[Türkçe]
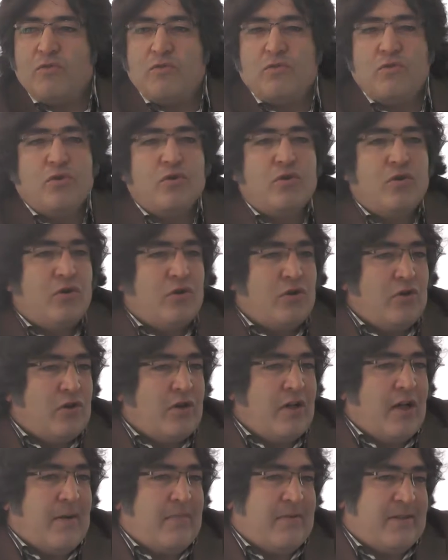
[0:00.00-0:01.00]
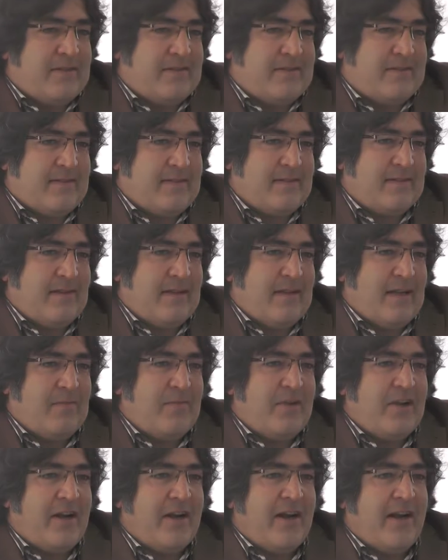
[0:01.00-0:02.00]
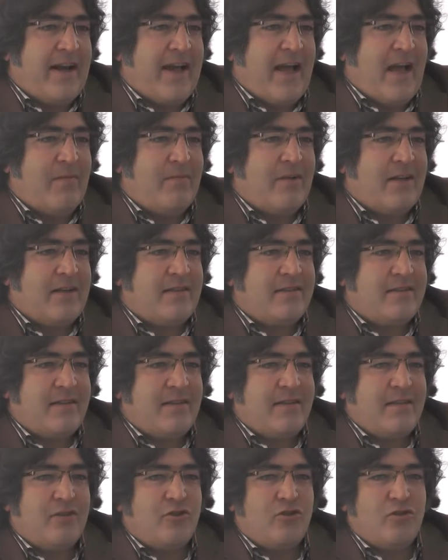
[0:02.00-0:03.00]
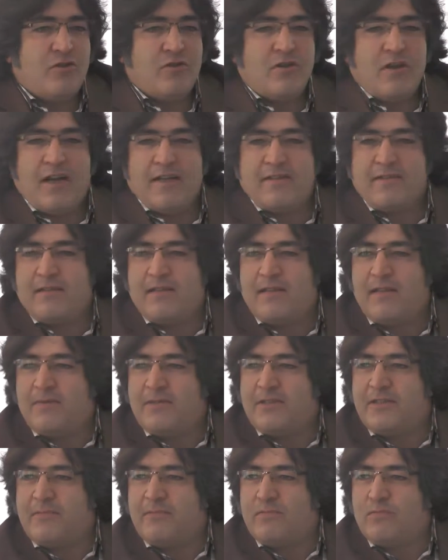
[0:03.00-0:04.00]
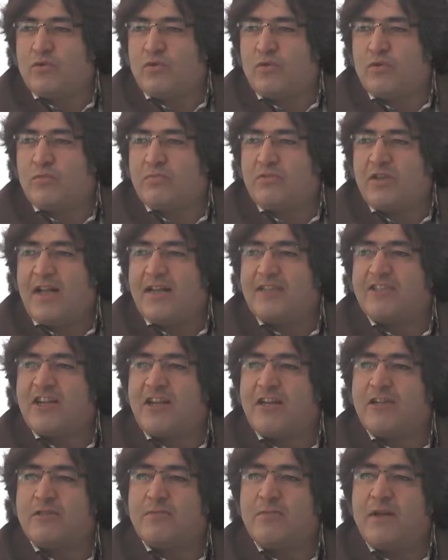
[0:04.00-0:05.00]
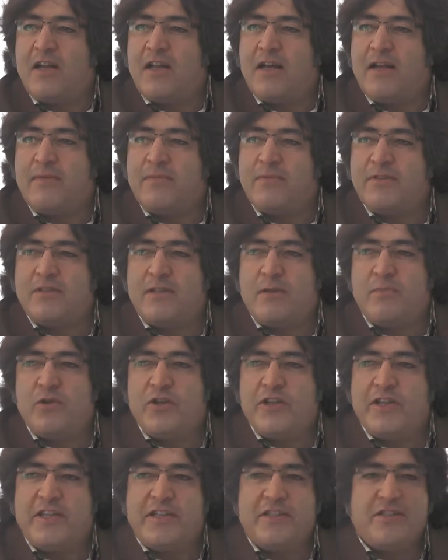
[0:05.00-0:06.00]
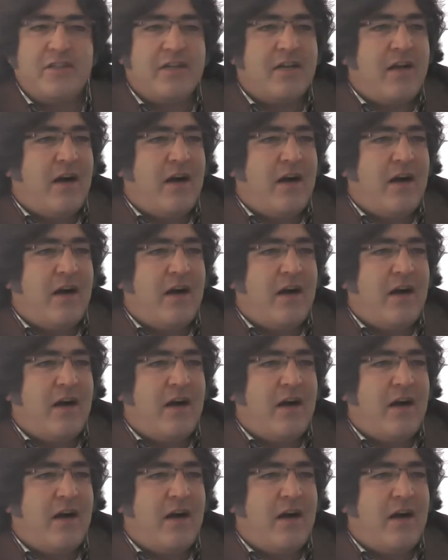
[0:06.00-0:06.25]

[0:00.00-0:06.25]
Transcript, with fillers: gururuyla biz sizinle bir araya gelmek istedik. Çünkü aslında bizim kurumsal çalışmalarımızda bu ikinci